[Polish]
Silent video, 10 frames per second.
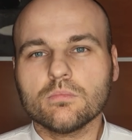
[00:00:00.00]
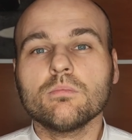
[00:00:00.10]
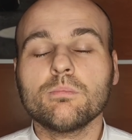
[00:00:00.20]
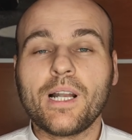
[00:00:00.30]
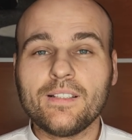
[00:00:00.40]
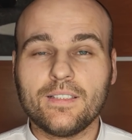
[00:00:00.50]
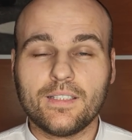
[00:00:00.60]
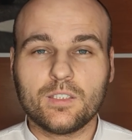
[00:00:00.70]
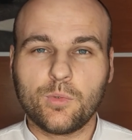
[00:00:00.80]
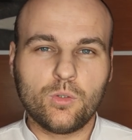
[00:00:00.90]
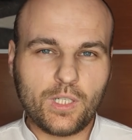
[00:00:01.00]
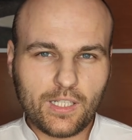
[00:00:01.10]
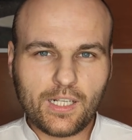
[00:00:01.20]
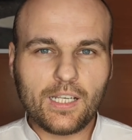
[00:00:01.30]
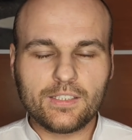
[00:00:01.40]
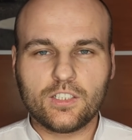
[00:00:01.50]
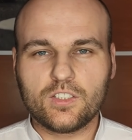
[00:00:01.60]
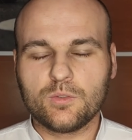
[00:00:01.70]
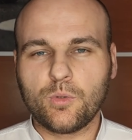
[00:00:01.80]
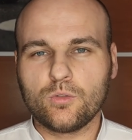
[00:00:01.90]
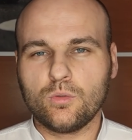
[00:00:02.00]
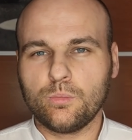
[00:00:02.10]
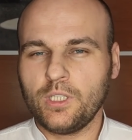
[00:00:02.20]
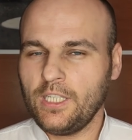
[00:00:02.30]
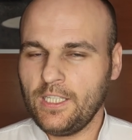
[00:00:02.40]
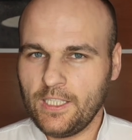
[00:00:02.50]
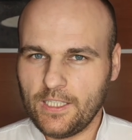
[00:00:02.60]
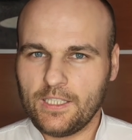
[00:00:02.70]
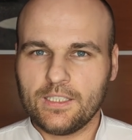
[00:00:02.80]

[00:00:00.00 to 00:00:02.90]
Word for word: pracy zespoła, ale też sposób e,